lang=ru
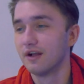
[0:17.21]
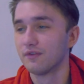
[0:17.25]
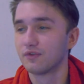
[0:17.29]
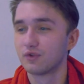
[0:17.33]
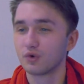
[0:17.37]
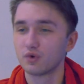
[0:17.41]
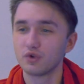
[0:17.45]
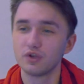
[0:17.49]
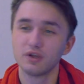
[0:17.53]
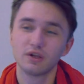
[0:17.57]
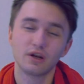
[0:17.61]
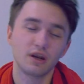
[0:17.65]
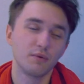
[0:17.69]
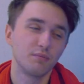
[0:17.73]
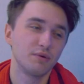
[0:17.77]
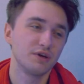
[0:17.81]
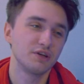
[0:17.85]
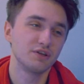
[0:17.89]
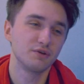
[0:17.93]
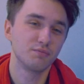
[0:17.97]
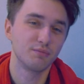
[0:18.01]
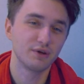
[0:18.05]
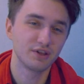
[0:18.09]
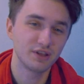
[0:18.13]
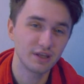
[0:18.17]
Турнир,
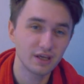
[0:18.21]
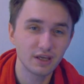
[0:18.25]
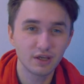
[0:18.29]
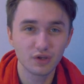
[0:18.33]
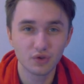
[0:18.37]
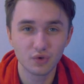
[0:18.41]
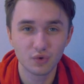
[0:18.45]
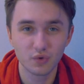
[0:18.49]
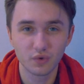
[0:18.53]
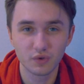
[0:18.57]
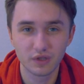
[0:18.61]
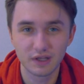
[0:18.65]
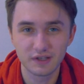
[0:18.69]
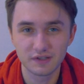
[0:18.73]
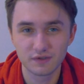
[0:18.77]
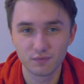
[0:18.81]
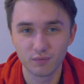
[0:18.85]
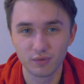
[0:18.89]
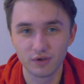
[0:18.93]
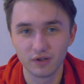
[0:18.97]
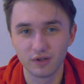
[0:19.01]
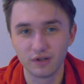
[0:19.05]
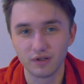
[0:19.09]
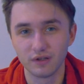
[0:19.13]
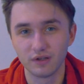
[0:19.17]
опять же, по Текину у нас
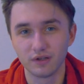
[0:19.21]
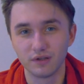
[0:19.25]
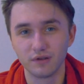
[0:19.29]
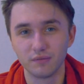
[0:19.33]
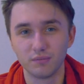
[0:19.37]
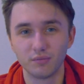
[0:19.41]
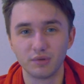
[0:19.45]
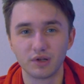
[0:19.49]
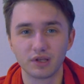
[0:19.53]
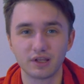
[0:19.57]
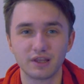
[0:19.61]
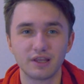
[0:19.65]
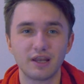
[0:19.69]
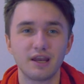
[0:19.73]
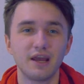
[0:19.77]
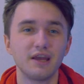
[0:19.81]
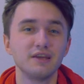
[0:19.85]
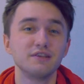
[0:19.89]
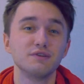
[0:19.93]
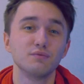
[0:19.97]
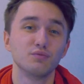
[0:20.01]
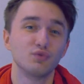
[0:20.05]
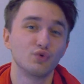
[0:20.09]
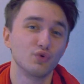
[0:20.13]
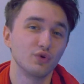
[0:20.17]
был, благодаря
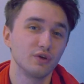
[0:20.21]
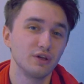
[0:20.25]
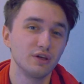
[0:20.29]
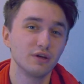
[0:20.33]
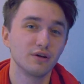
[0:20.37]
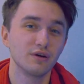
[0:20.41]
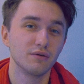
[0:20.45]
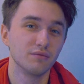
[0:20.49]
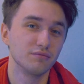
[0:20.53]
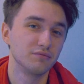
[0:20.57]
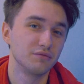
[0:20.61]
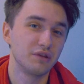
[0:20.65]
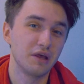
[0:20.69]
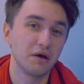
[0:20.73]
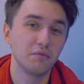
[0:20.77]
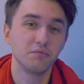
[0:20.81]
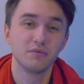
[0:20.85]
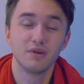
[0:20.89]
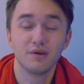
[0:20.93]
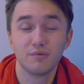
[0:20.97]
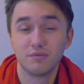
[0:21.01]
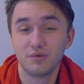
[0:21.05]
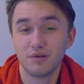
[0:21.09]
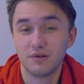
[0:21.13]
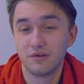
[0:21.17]
этим турнирам там
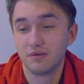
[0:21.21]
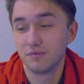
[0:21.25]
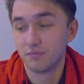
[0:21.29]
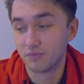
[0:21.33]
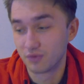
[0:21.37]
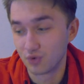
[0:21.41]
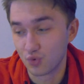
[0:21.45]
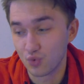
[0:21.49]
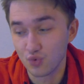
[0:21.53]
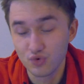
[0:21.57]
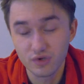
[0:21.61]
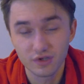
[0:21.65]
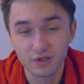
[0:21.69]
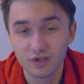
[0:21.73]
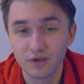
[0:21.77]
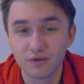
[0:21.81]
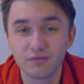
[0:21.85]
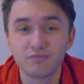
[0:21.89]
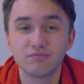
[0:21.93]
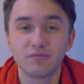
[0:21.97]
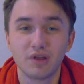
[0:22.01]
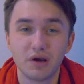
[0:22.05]
не было скучно,